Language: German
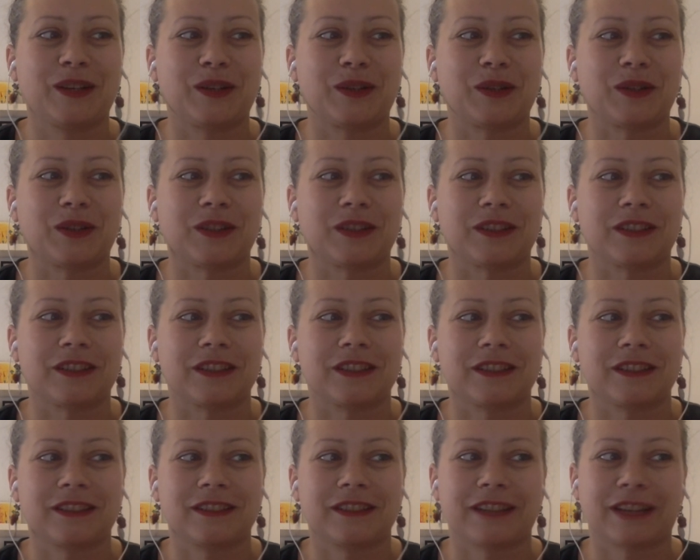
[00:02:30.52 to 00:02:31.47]
und
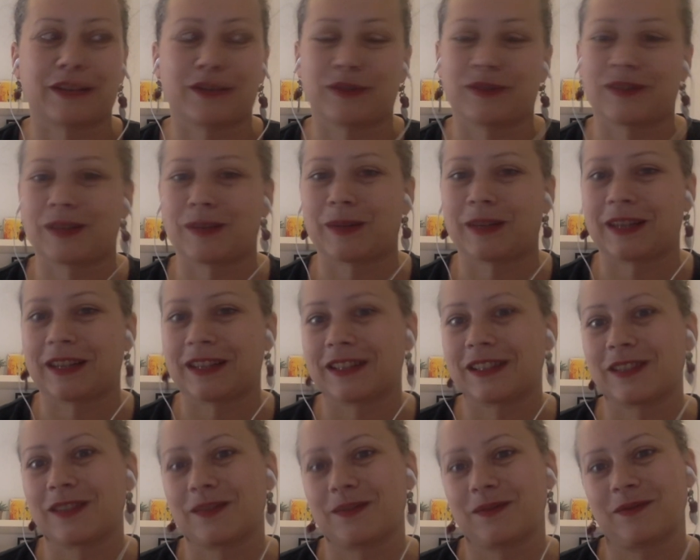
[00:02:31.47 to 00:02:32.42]
dafür ist aber
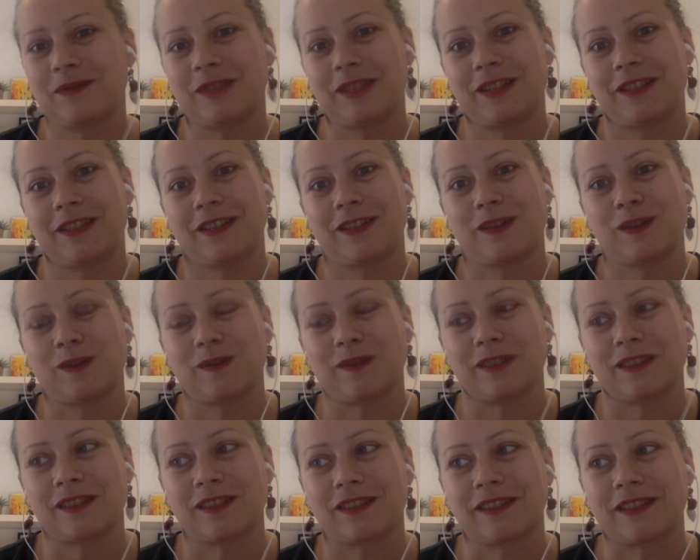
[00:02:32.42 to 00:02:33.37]
ganz wichtig zu
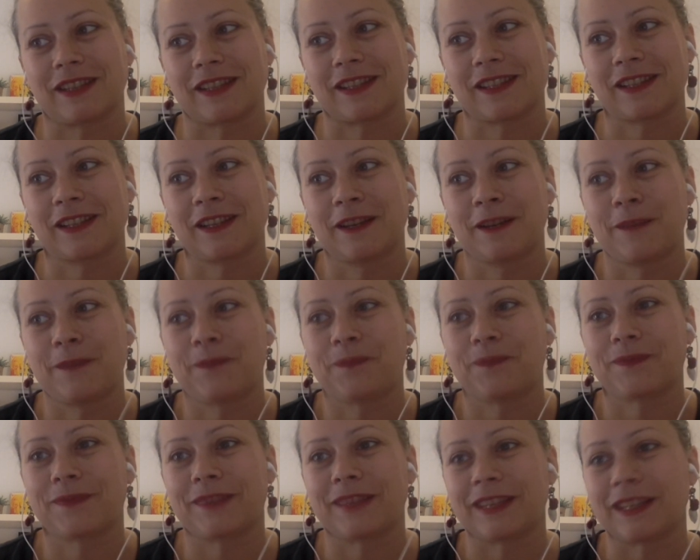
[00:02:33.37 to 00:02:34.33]
wissen, dass
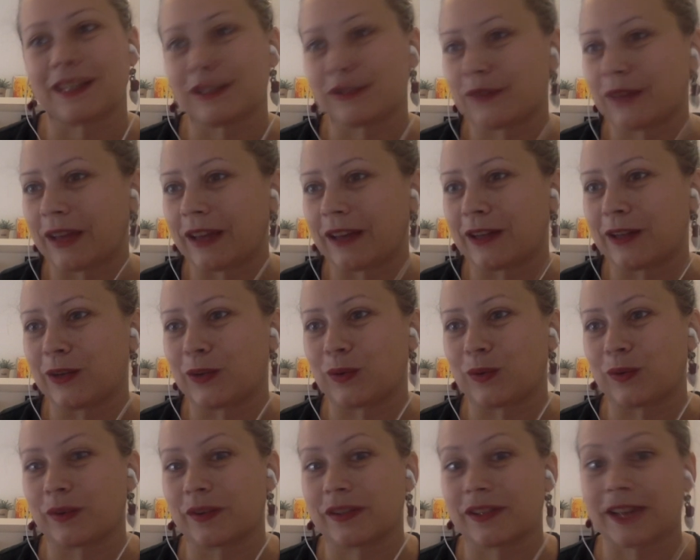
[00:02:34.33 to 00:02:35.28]
jede
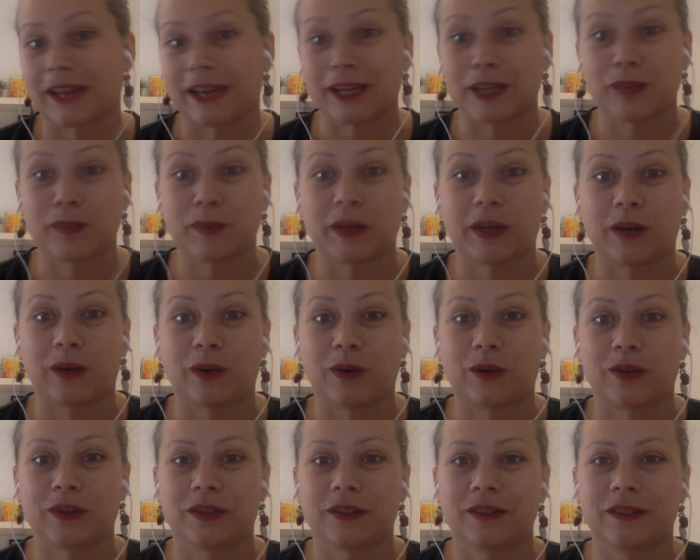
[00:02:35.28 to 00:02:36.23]
Veränderung Zeit
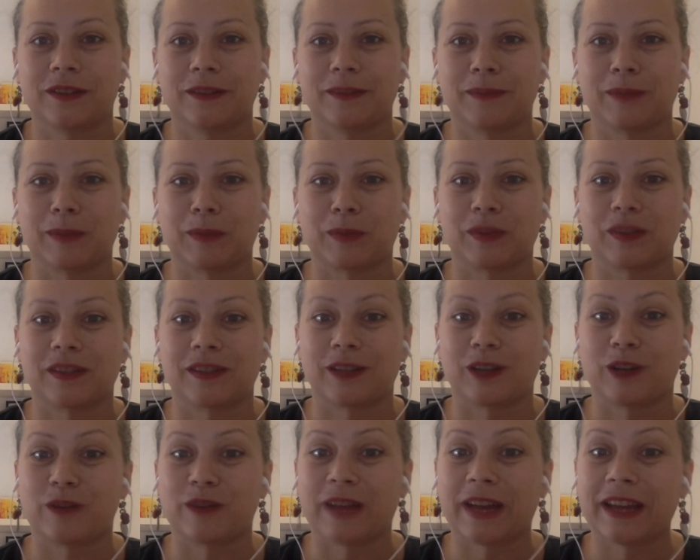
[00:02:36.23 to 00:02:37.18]
braucht. Man muss sich
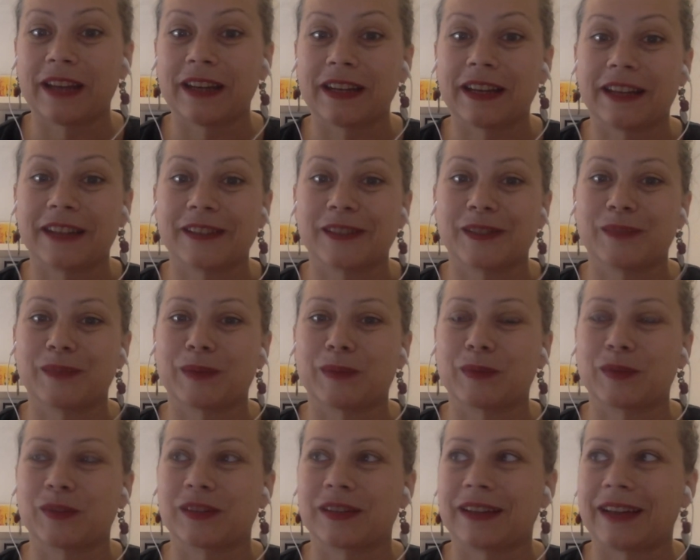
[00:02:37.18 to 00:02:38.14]
darauf einlassen, man
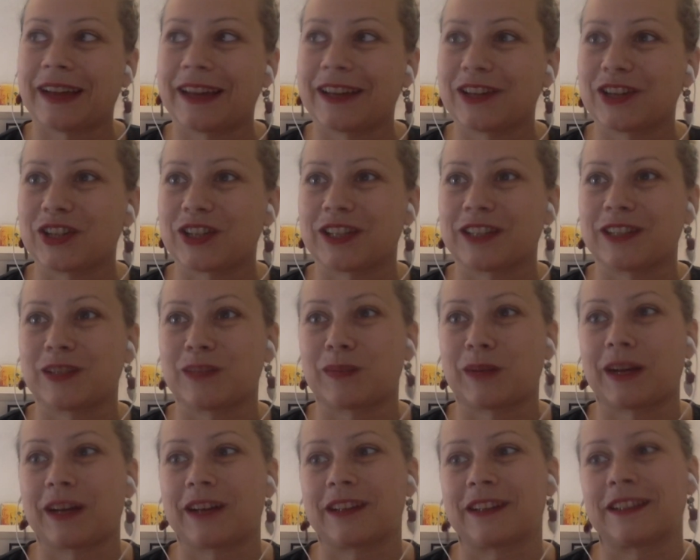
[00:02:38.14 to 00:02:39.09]
muss kleine Schritte
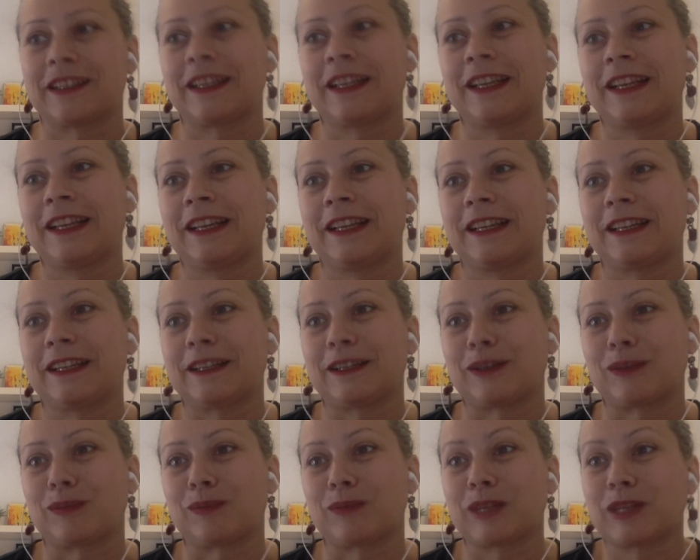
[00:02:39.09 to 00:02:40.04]
machen.
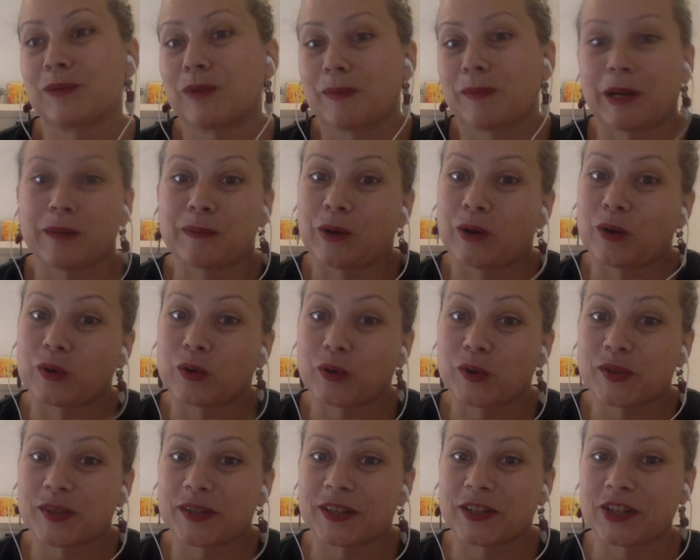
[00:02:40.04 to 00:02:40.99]
Ähm, manchmal macht man auch
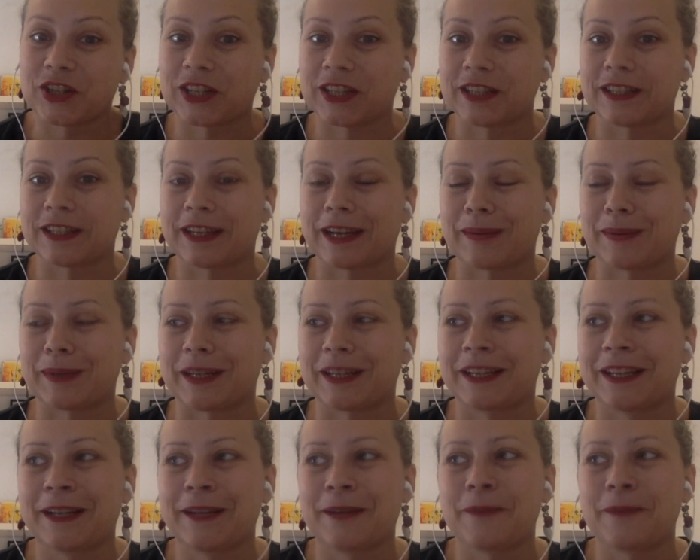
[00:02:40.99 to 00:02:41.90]
größere Schritte, aber